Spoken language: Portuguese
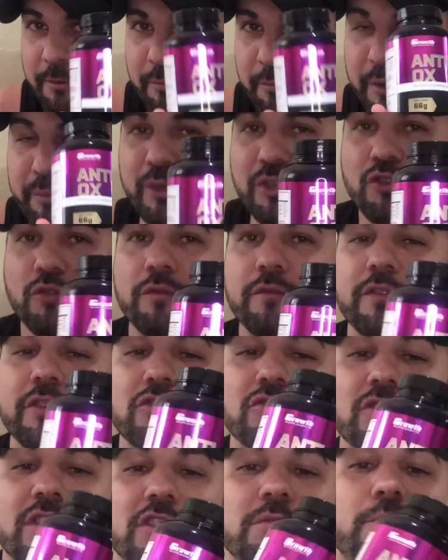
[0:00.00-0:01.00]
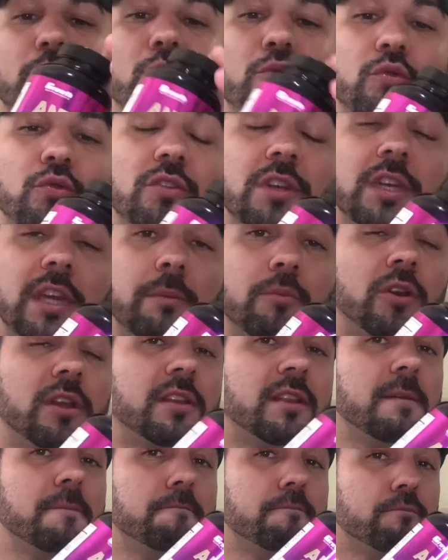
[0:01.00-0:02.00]
me pediu um vídeo desse produto aqui, porque
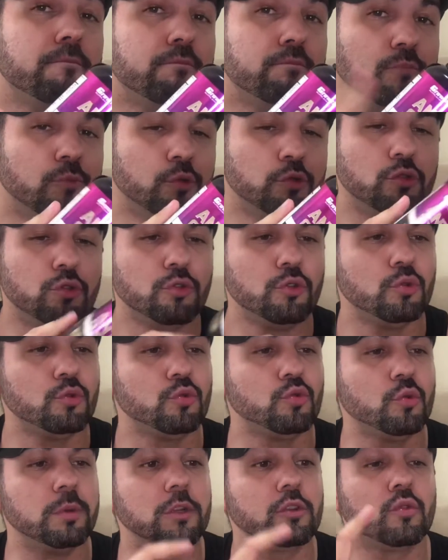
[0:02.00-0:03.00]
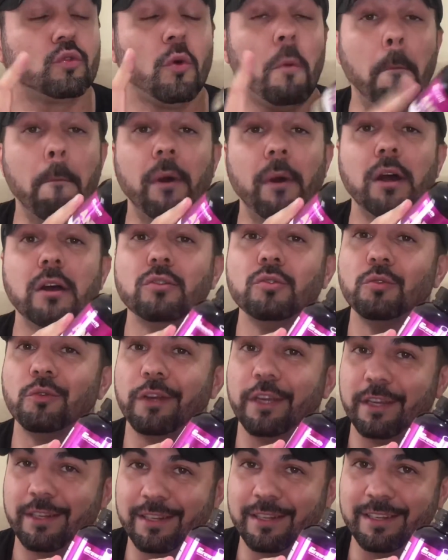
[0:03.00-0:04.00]
tem muito youtuber tomando
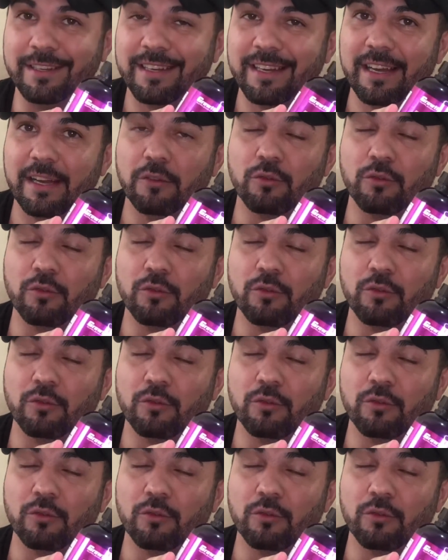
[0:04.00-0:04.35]
ele